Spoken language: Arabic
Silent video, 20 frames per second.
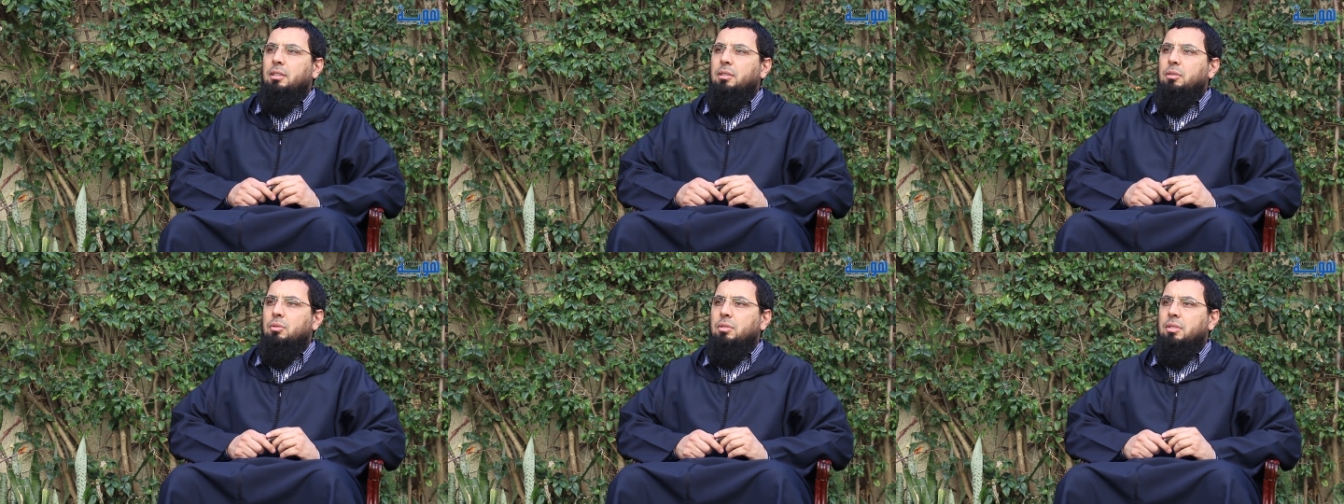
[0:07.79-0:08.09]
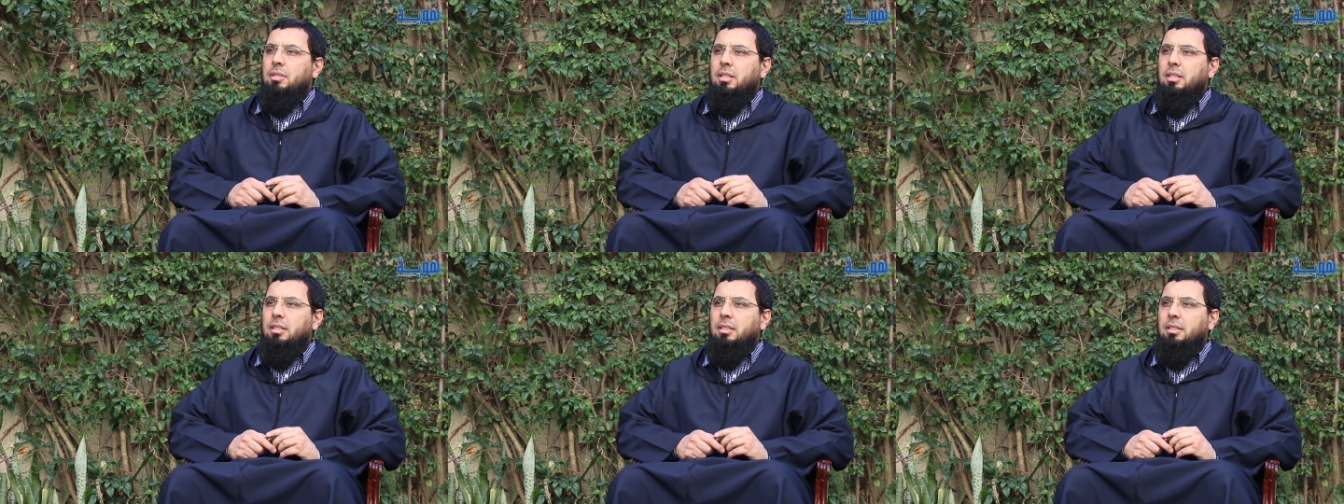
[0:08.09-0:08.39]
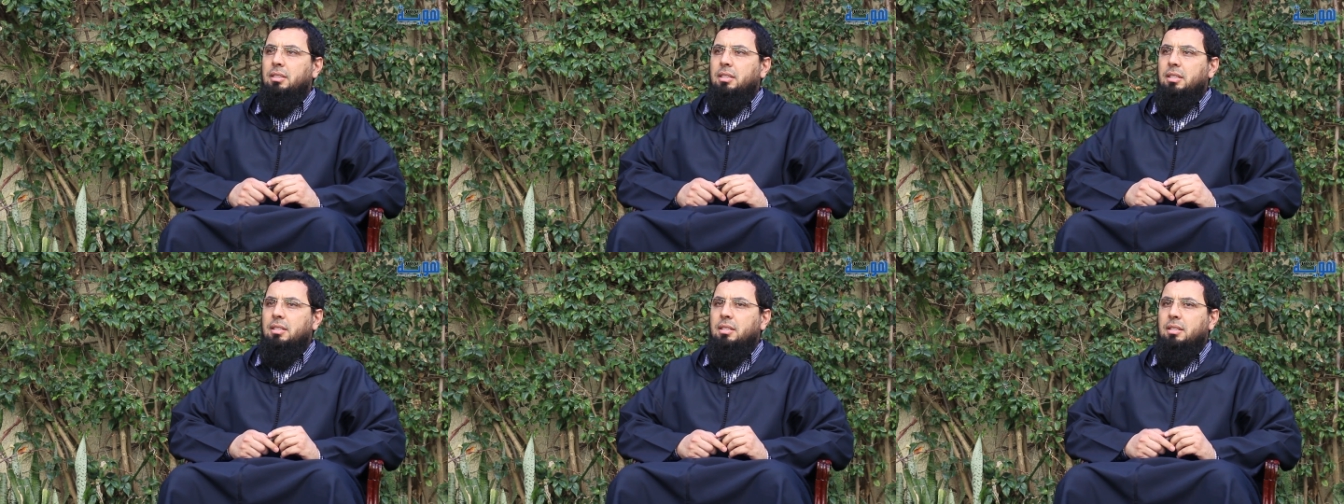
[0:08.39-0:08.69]
الأستاذ
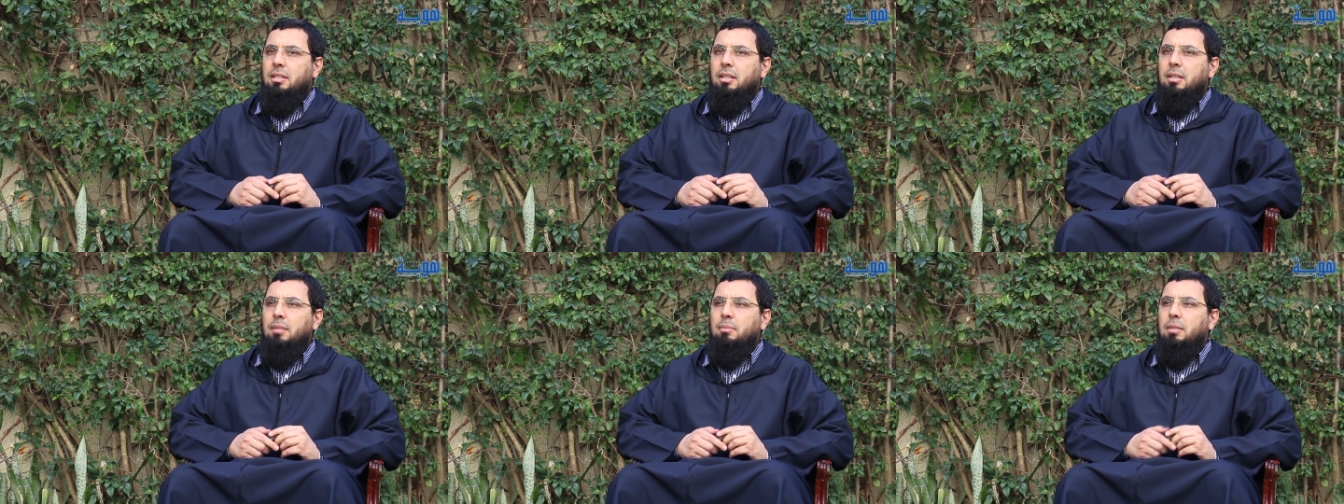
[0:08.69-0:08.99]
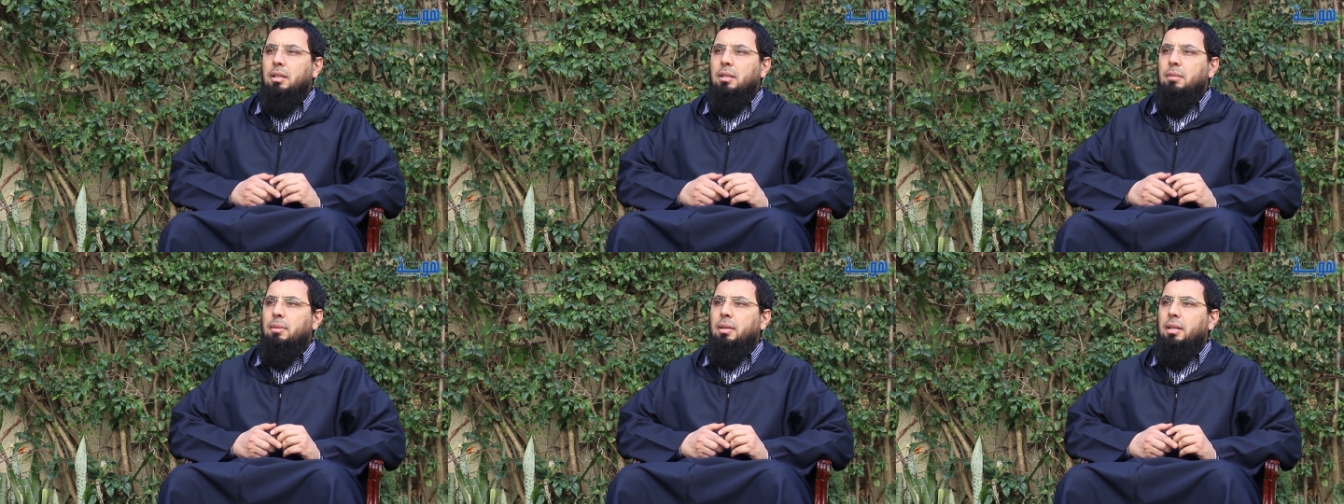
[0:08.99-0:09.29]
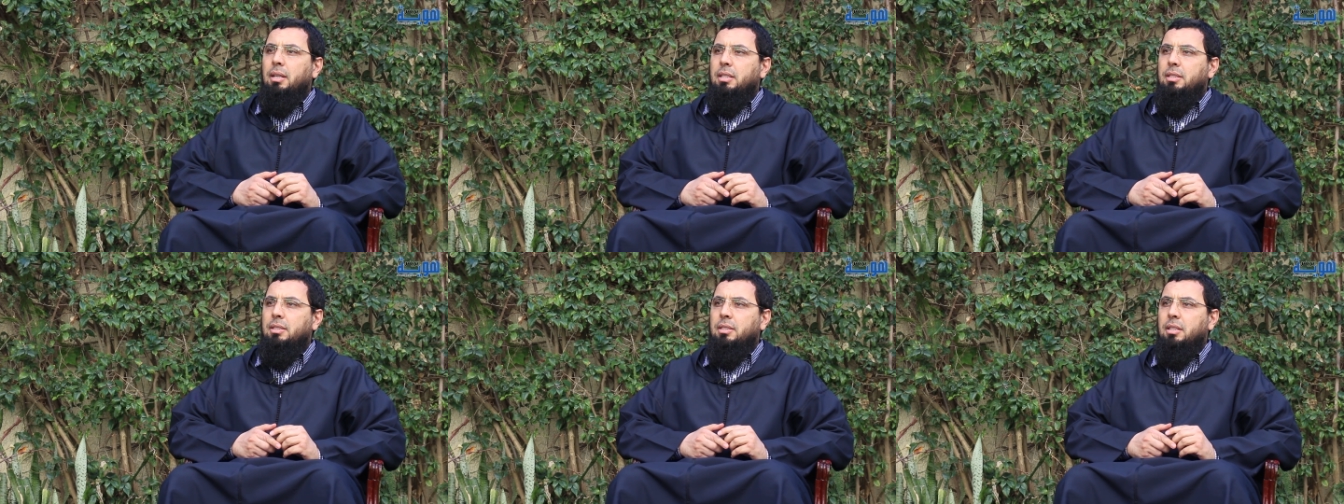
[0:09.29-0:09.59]
إدريس كرم
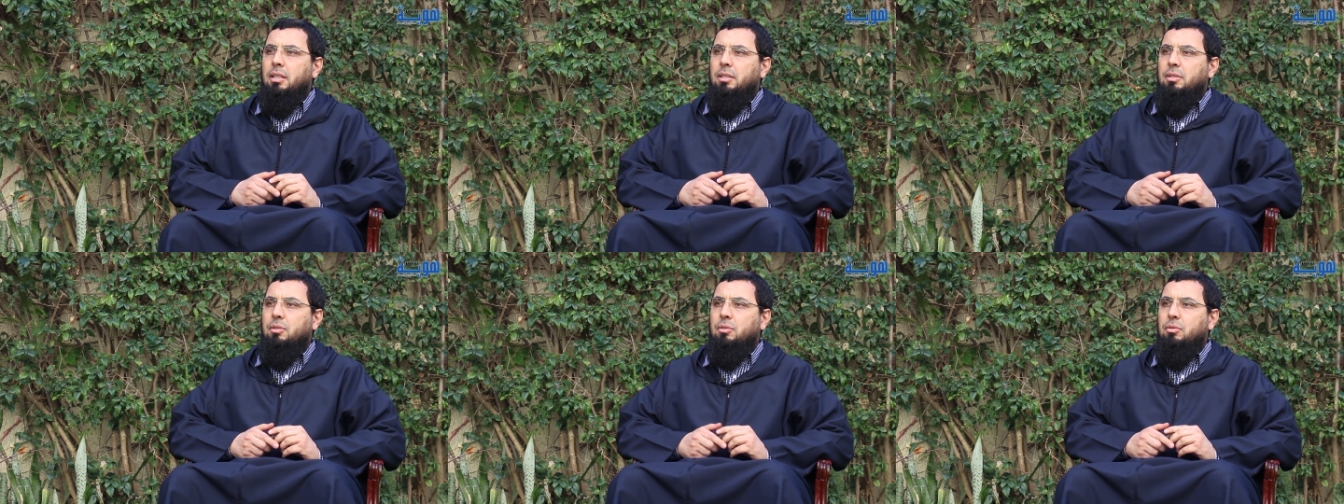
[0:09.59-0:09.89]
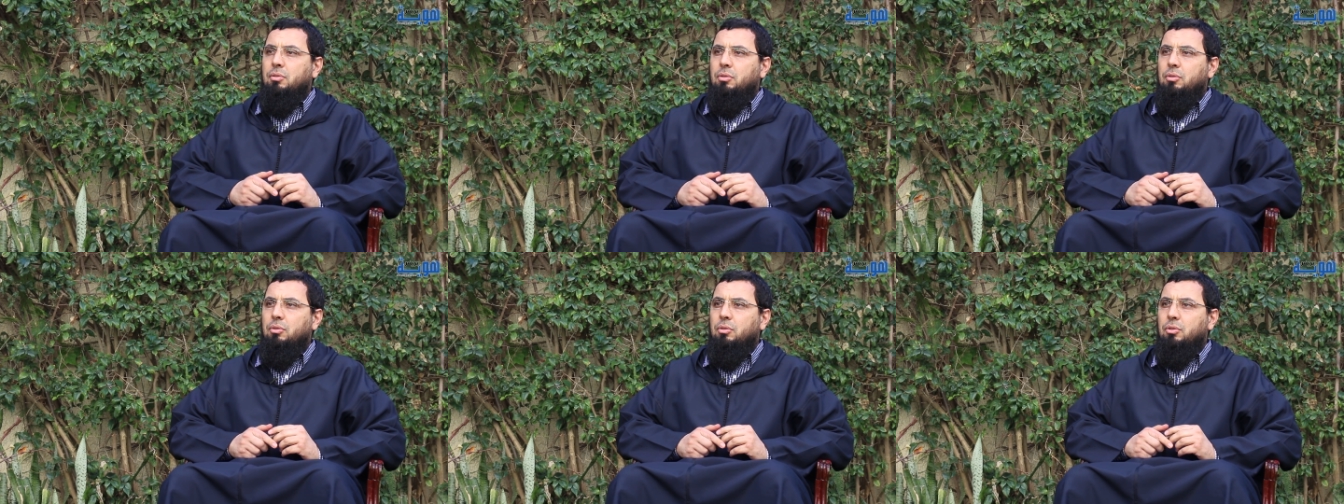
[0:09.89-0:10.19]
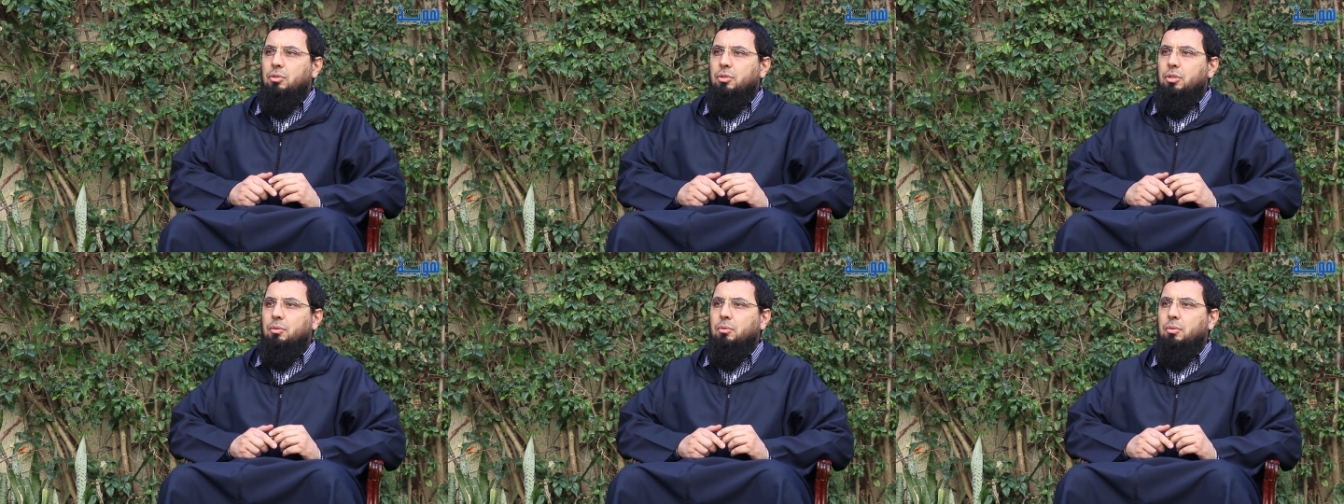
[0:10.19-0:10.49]
الباحث السوسيولوجي